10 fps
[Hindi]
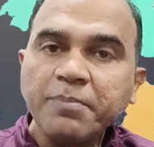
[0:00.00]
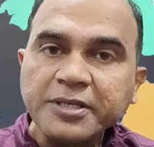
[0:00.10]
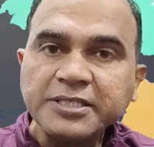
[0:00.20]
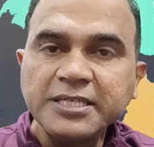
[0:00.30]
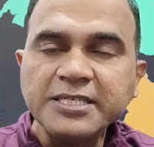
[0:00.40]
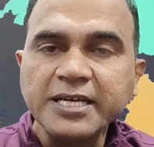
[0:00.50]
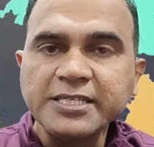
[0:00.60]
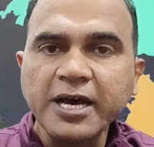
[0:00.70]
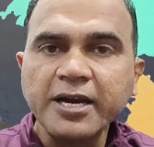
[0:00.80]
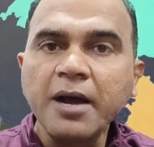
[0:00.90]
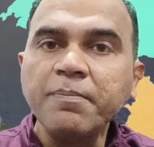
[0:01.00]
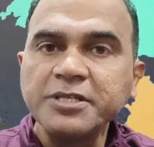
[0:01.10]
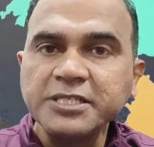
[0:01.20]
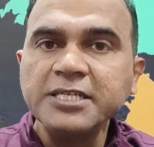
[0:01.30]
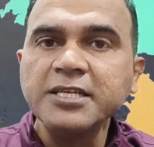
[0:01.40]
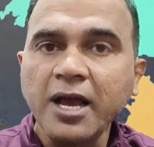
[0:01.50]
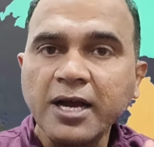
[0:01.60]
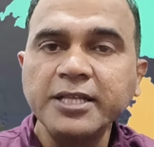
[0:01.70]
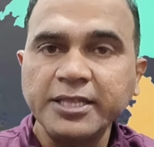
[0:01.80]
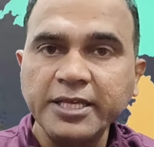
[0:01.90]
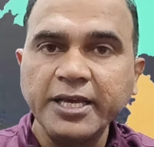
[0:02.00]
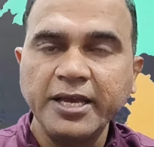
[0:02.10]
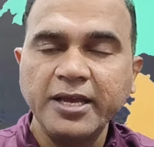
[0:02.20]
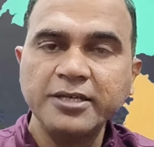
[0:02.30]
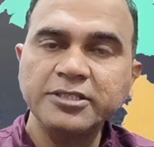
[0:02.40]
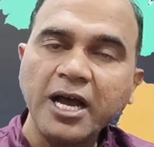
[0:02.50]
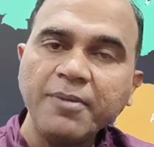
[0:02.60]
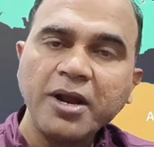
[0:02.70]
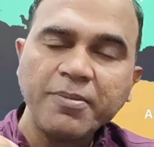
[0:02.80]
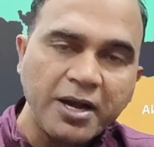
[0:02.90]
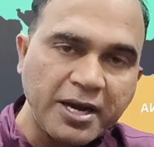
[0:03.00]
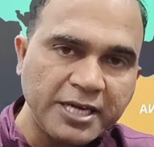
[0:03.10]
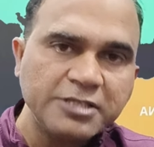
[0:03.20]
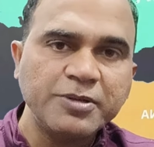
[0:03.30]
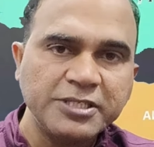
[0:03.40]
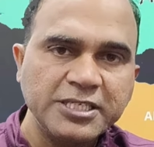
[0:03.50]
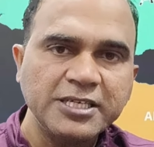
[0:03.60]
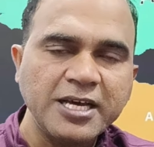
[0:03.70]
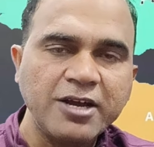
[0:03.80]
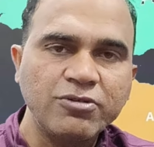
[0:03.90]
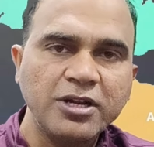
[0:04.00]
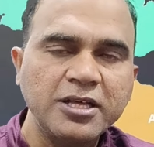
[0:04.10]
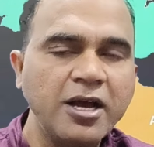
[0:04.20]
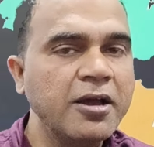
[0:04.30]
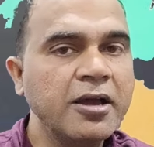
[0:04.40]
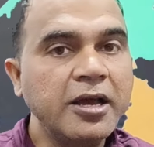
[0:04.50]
पच्चीस हजार का पच्चीस लाख देते हैं जहां पर आपका खर्च पच्चीस हजार होना था